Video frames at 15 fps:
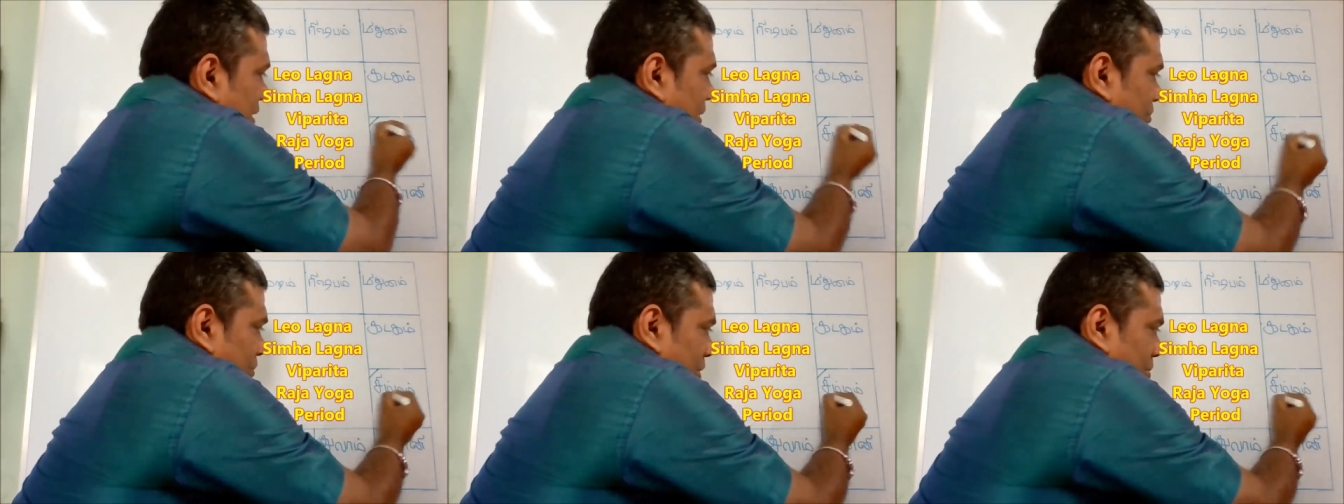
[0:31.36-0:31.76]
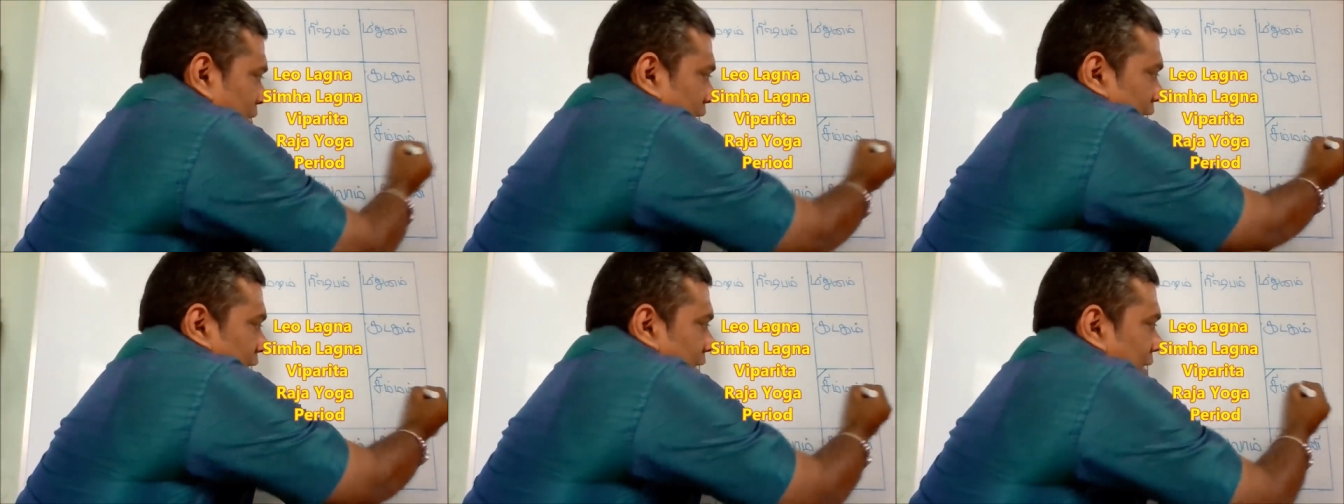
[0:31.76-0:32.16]

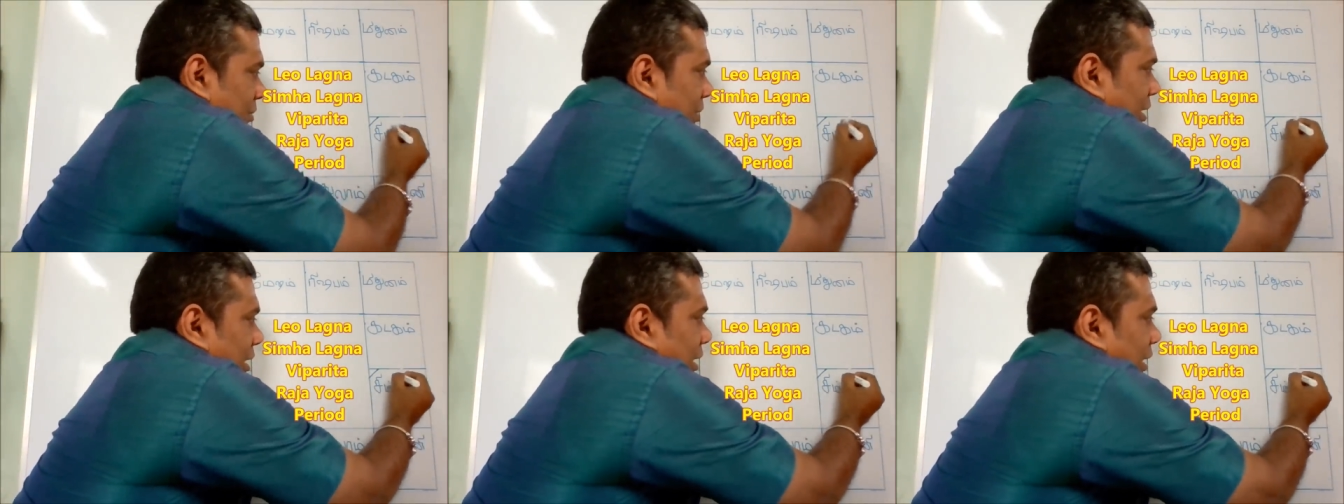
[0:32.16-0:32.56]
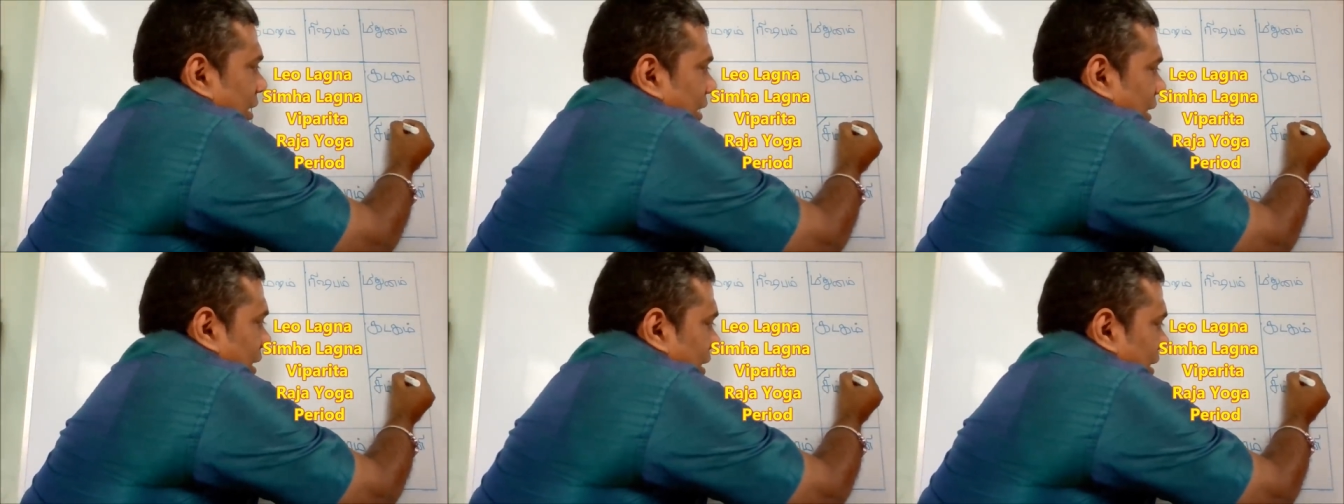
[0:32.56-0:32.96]
சிம்மம்னு எழுதியிருக்க மாட்டாங்க
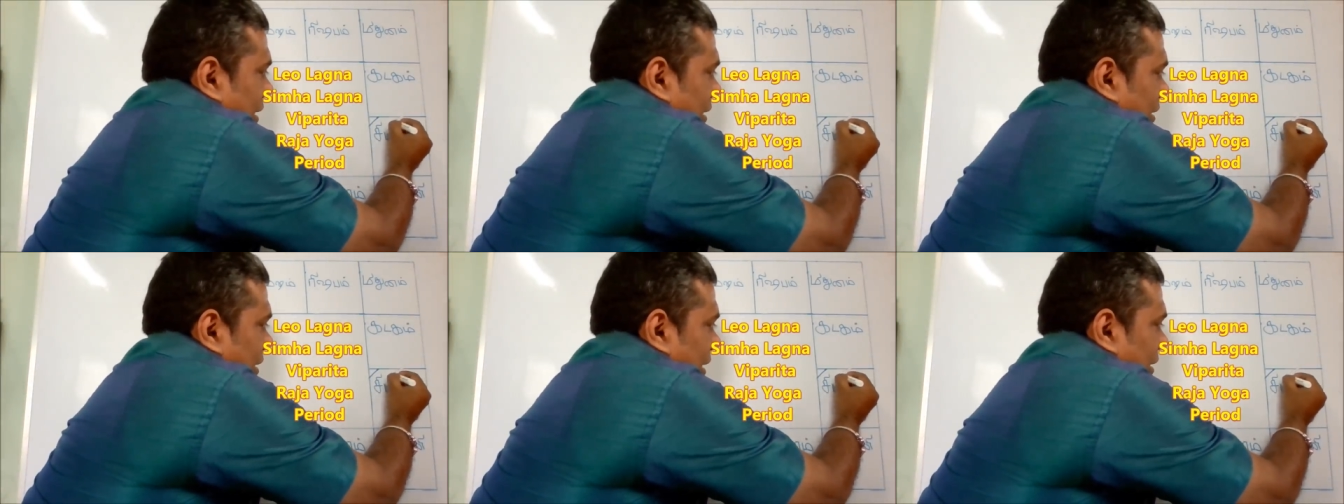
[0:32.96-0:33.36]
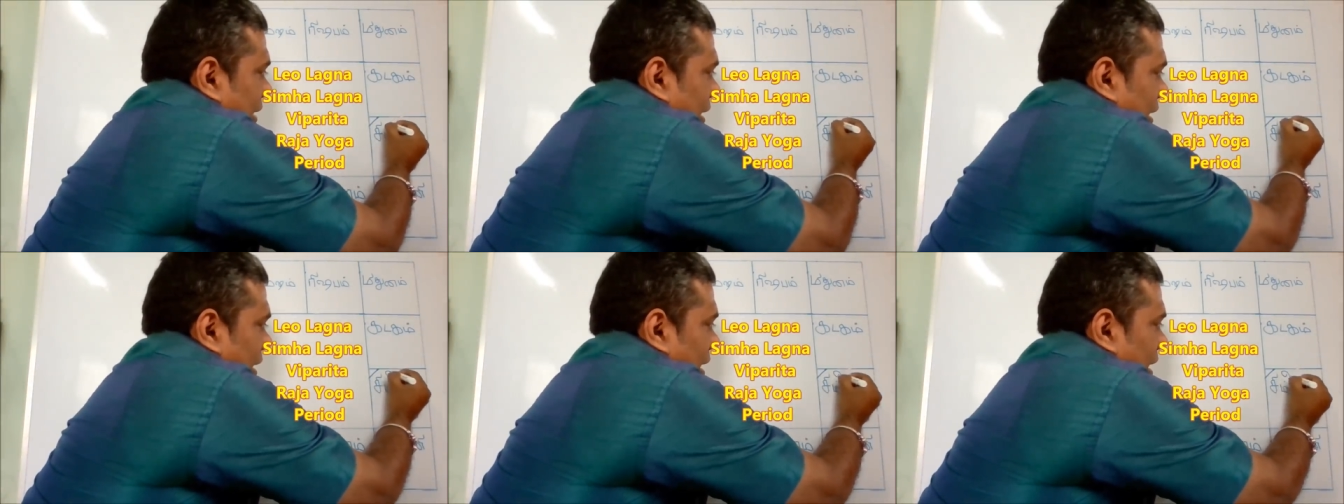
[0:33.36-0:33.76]
ஆனா இந்த
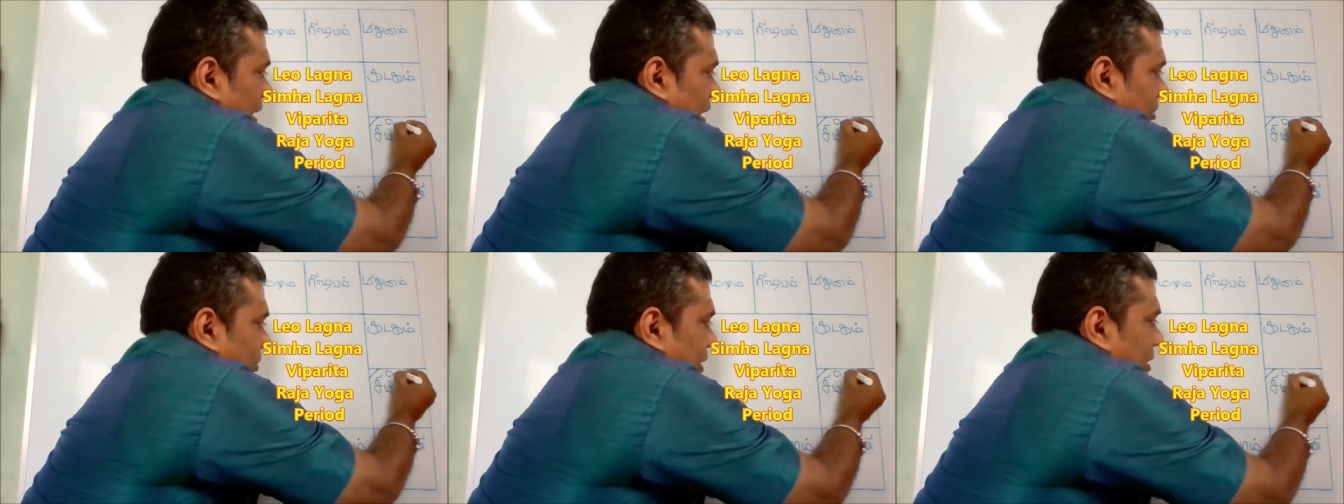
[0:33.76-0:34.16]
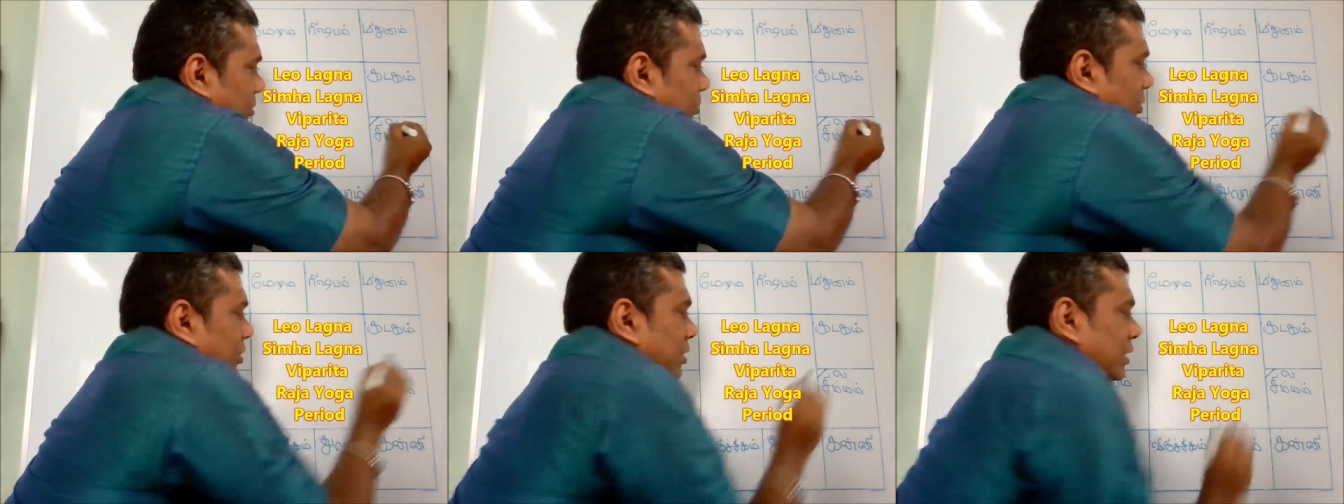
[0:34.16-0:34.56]
இடத்துல லா அப்படின்னு
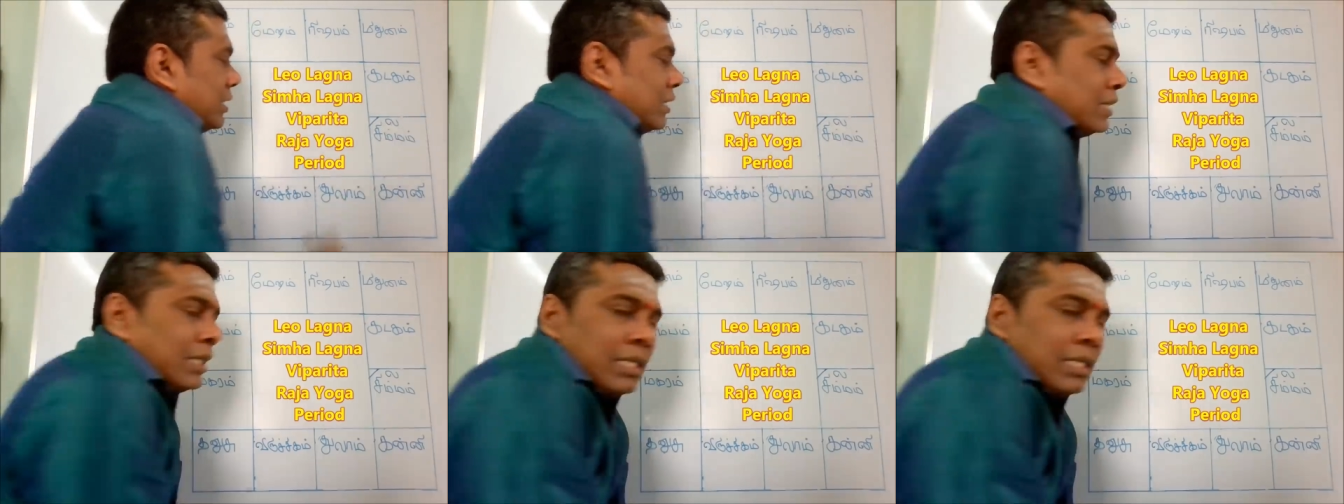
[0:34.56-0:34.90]
போட்டு